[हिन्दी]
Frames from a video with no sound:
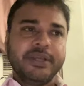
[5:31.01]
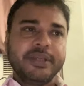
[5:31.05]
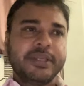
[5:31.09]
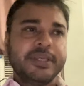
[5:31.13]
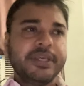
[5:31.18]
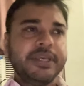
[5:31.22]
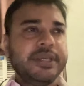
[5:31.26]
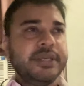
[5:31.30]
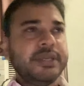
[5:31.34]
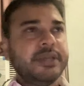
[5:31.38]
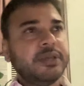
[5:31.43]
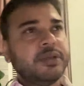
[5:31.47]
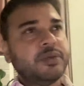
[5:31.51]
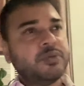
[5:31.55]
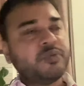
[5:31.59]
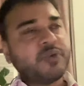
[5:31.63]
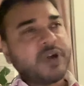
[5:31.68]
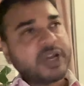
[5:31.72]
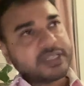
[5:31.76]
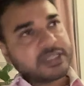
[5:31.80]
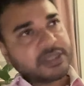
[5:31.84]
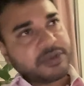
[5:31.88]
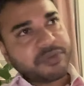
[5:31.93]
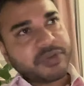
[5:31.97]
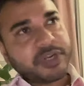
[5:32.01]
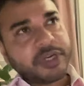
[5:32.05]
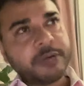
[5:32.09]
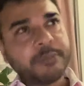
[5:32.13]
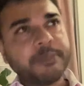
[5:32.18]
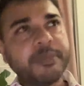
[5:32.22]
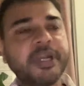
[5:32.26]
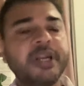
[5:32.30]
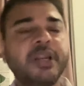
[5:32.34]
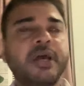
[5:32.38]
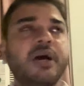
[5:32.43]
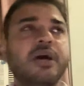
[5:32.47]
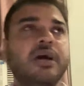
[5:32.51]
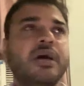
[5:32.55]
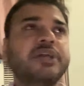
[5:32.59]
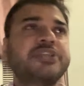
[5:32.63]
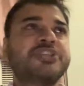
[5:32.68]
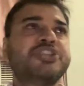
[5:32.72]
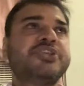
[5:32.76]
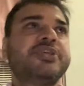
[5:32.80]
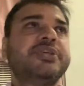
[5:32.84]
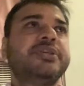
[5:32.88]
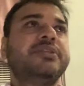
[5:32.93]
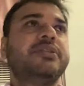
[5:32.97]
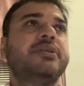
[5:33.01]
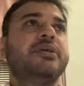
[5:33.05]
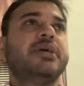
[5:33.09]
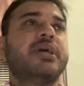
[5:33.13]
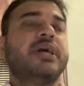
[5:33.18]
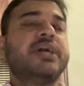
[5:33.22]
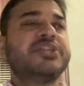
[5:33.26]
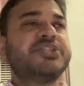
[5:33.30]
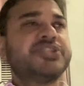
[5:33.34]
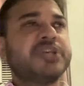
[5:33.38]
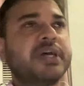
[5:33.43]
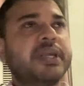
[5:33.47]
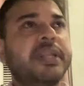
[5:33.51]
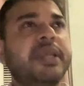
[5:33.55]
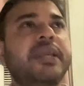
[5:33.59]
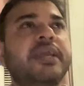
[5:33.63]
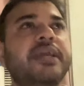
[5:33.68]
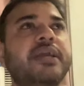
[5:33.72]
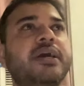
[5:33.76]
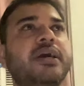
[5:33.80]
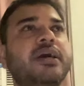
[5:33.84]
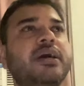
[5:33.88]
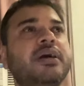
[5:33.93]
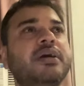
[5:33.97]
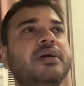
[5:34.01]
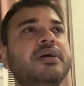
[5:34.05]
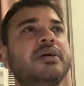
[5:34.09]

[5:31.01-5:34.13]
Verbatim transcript: कि वातावरण बना अच्छी अच्छा रहेगा